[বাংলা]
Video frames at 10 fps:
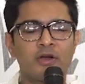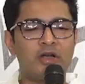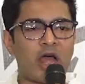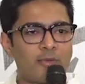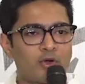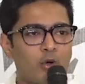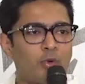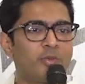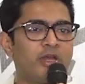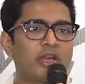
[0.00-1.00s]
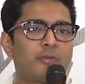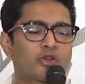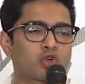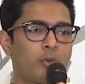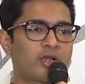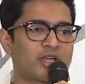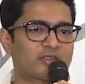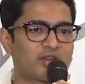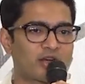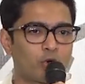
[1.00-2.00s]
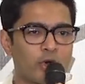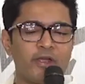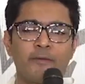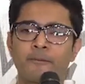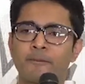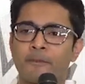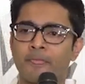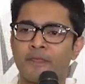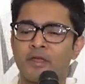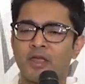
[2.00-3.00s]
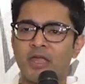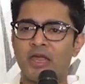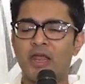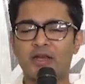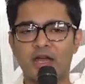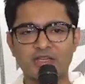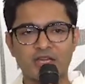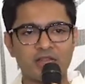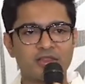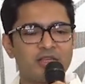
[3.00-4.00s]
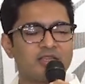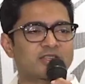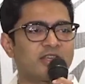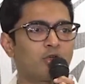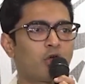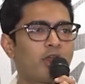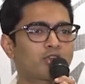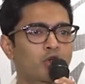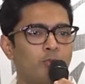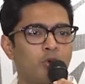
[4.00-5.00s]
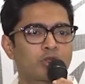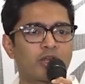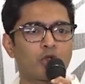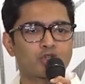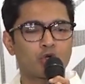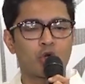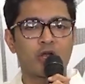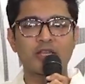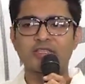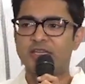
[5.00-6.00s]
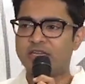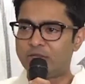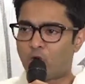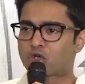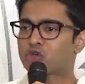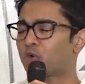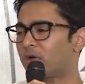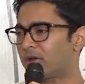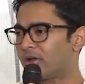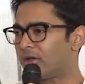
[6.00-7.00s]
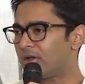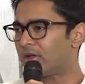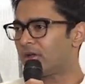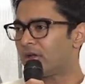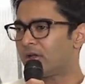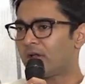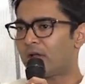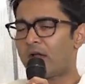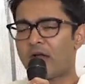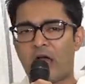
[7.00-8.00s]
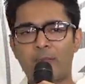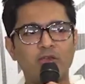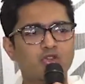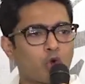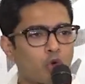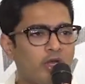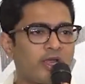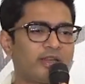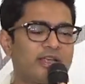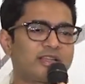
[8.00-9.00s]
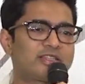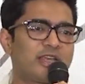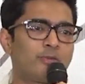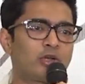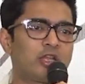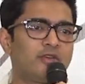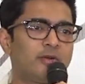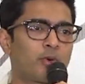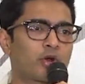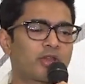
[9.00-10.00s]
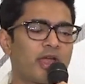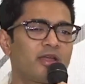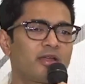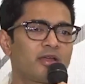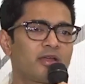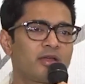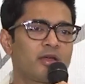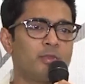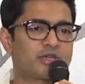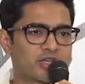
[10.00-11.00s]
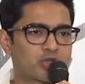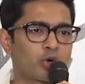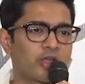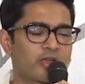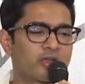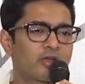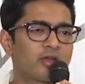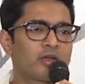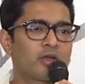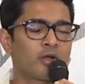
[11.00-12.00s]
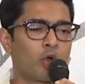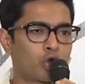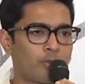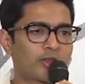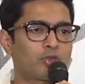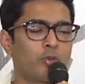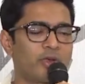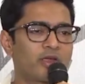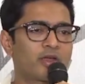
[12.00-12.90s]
রামনবমীর নামে শোভাযাত্রা করে এলাকার শান্তি শৃঙ্খলা সভ্যতা নষ্ট করার যে নিদর্শন আমরা সকলে দেখেছি এবং টিভির পর্দায় বিশেষ করে গণমাধ্যমে